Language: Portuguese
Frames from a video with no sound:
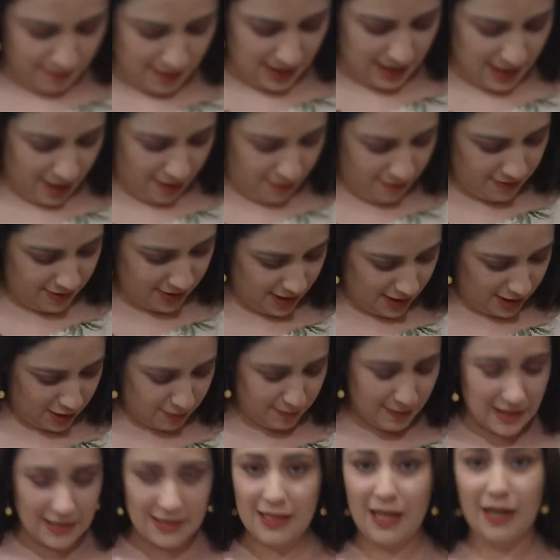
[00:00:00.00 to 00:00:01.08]
que me deu,
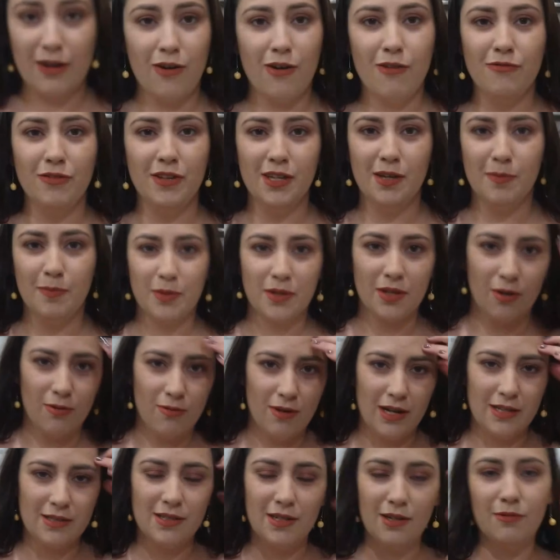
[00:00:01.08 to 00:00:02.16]
gente, mas tá novinho, porque eu
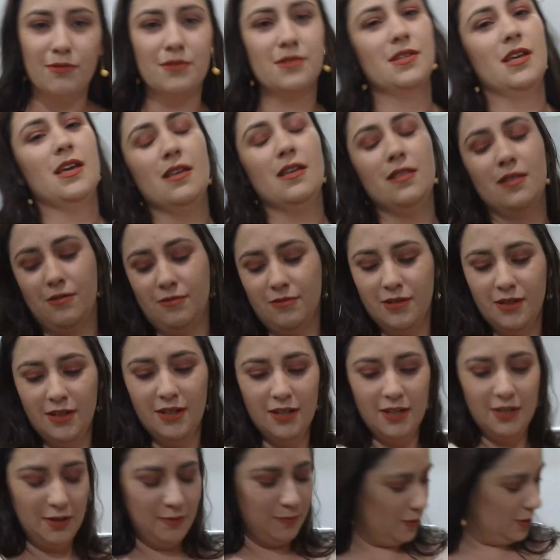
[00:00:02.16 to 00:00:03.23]
quase não usei, então
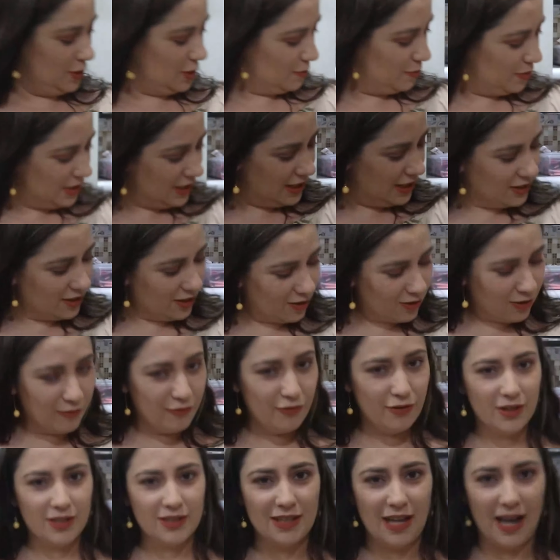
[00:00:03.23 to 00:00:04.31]
muito bonita,
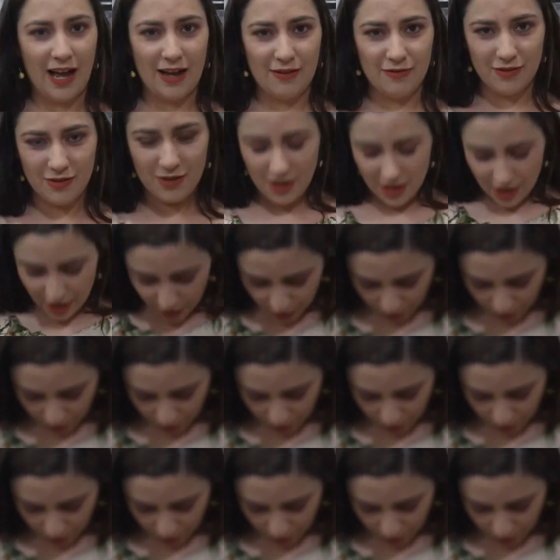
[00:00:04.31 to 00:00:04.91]
confortável.